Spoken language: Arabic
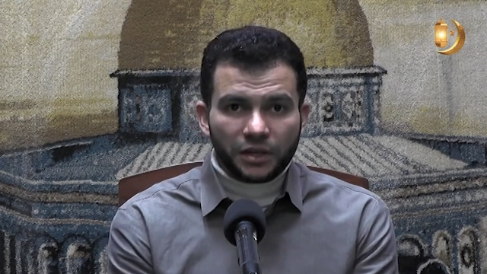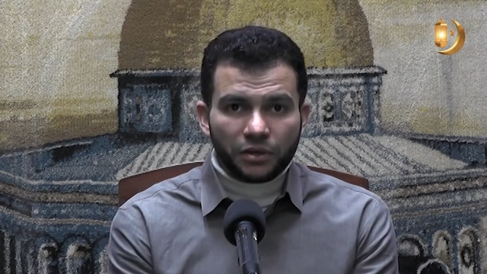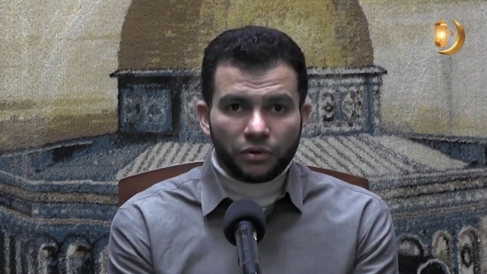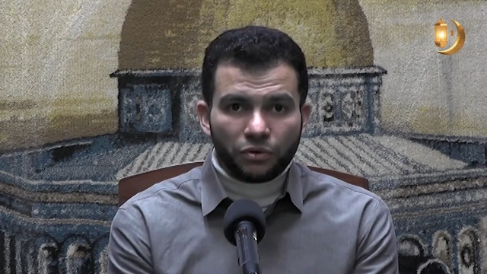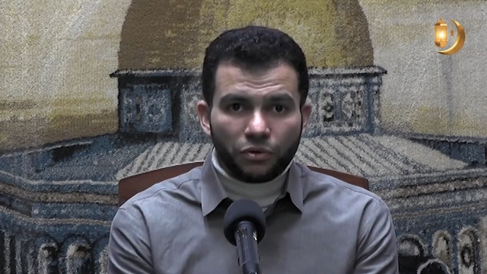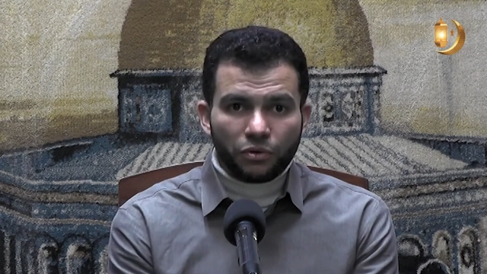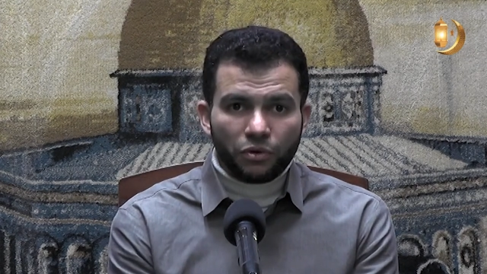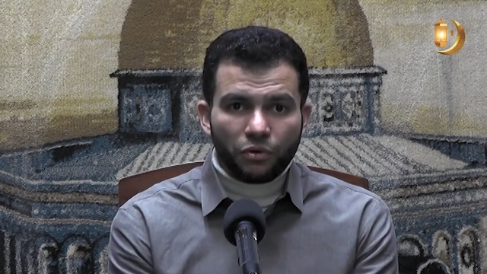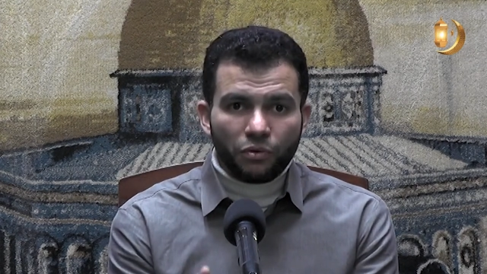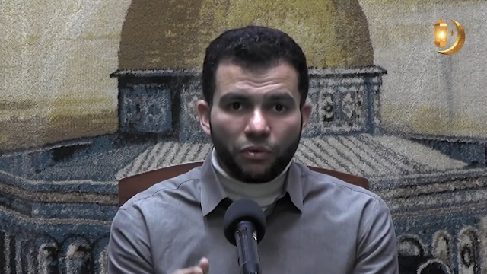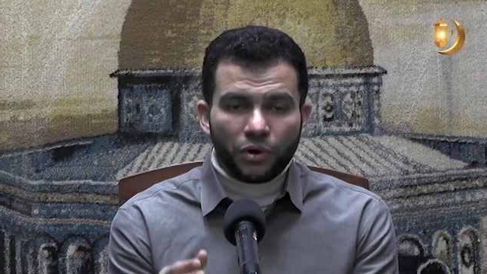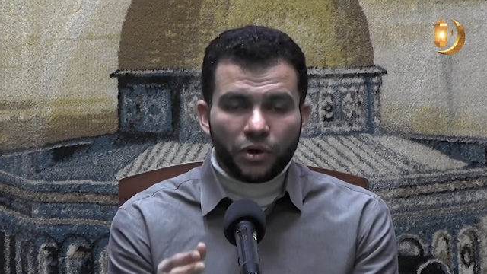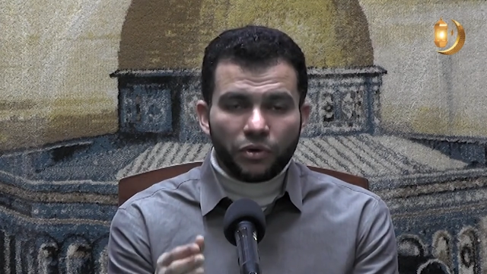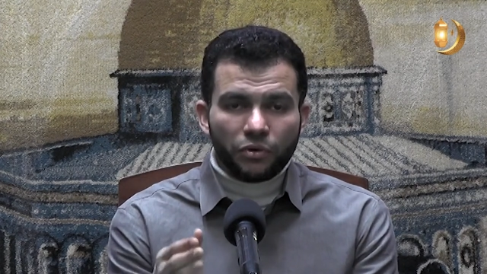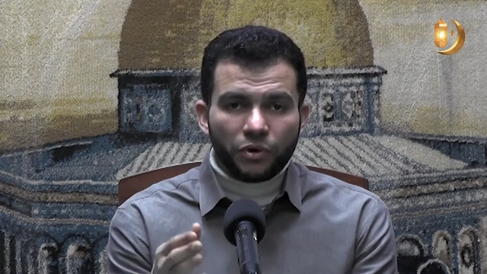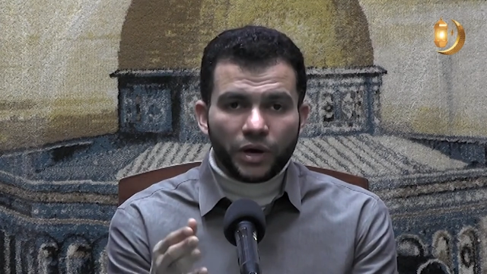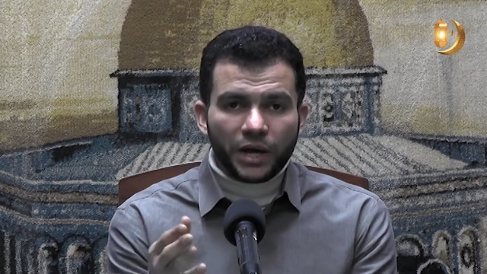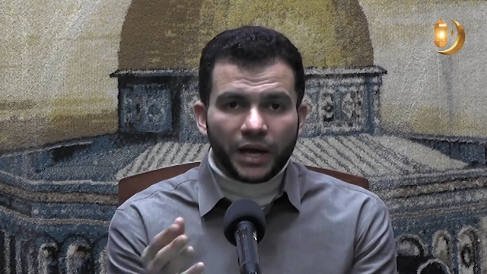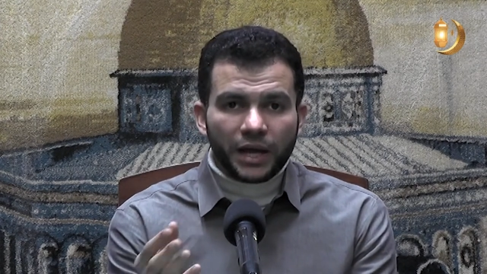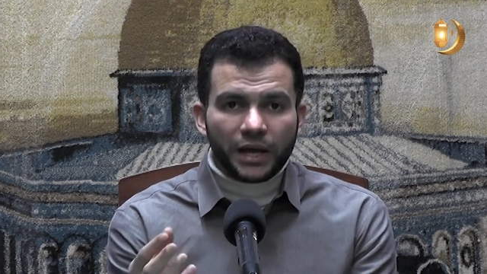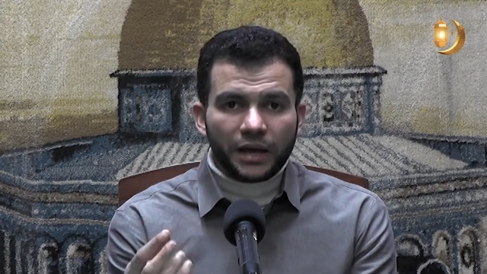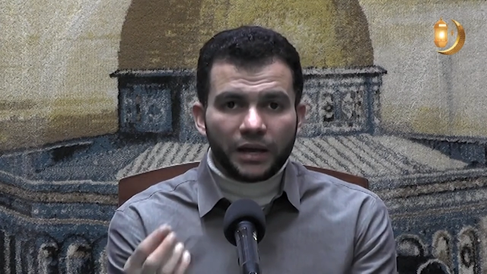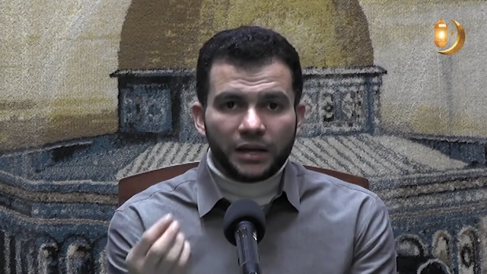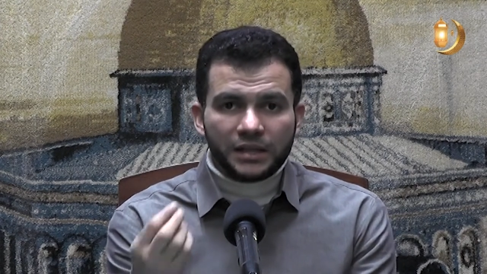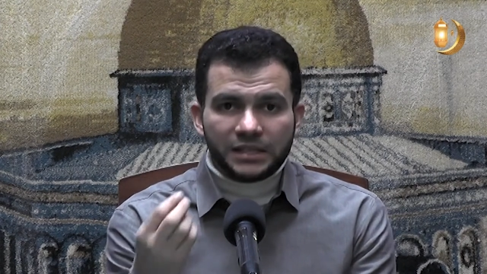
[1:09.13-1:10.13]
ان هو
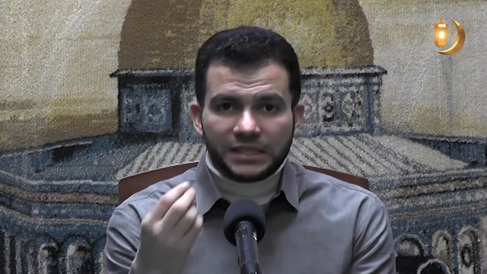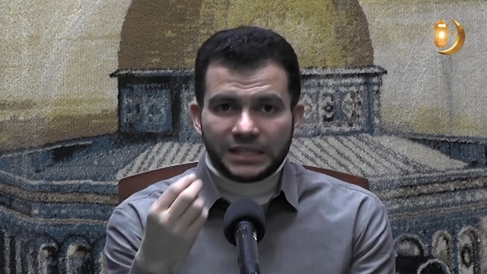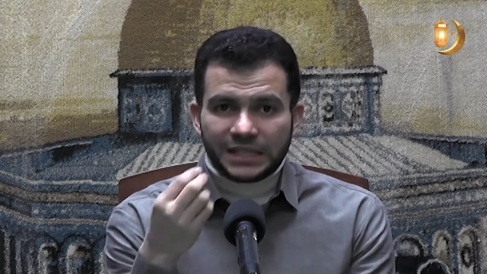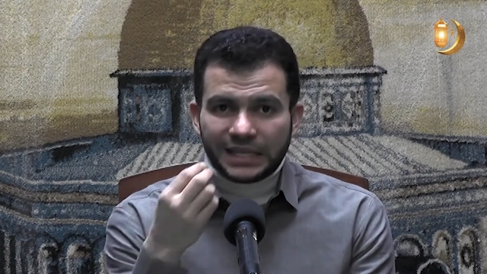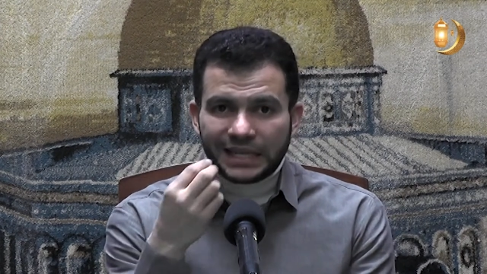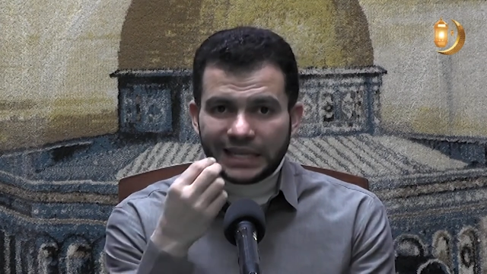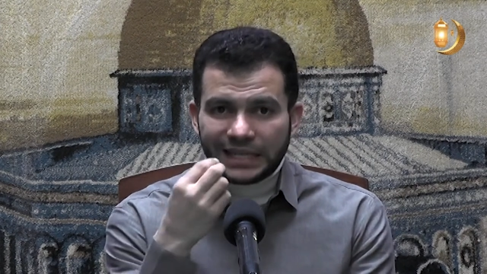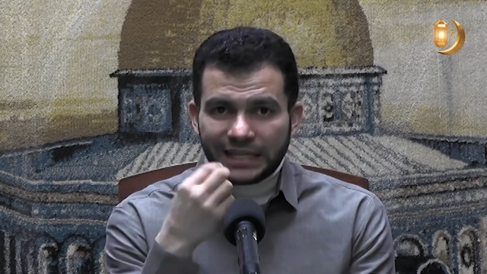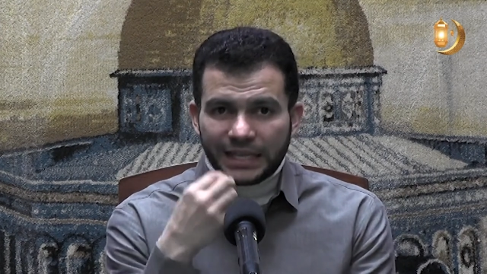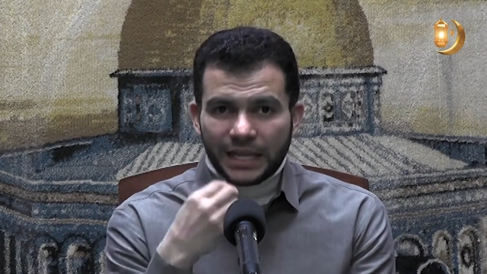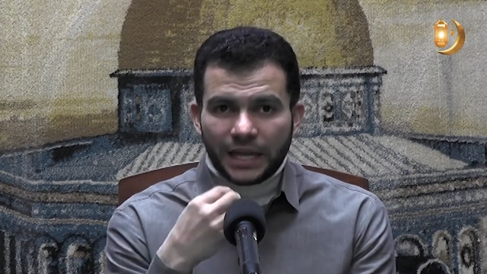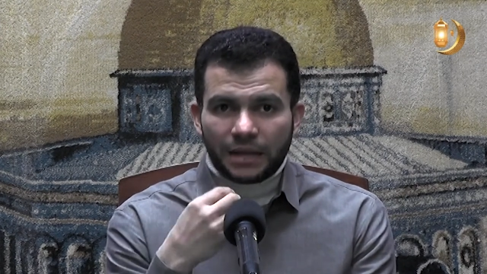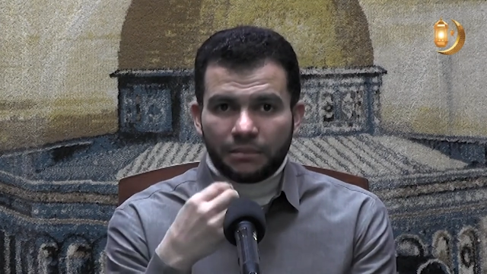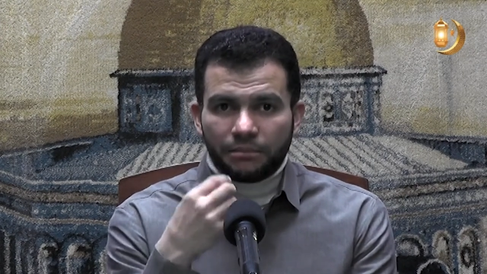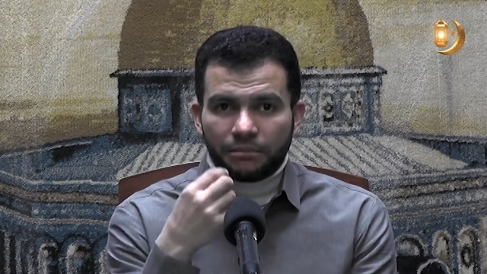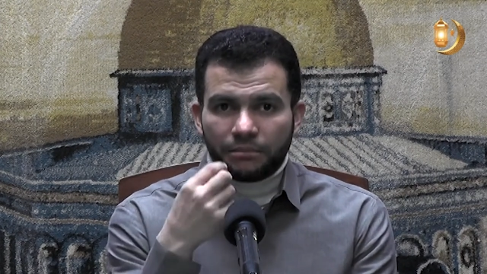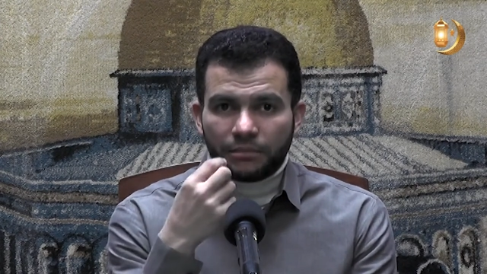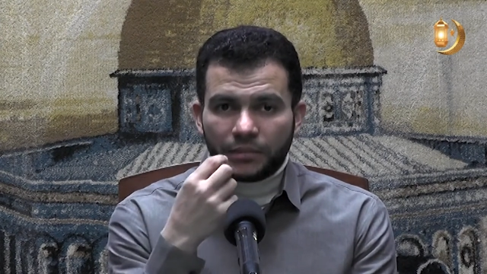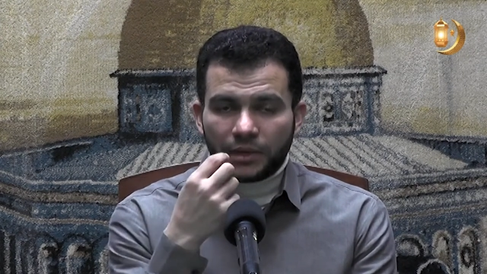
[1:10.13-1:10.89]
يؤخر استخدام